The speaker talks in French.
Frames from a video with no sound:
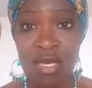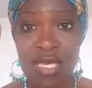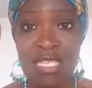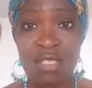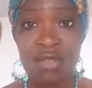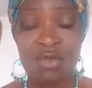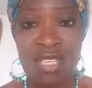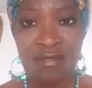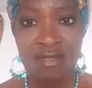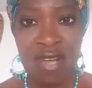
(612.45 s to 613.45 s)
Qu'est-ce que nous
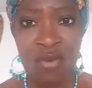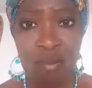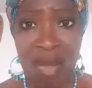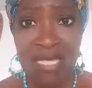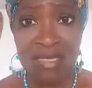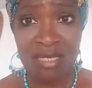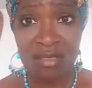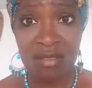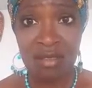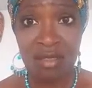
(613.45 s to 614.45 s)
avons à nous battre
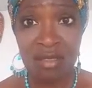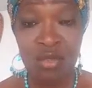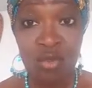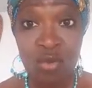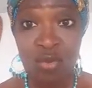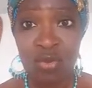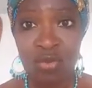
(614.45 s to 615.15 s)
Nous.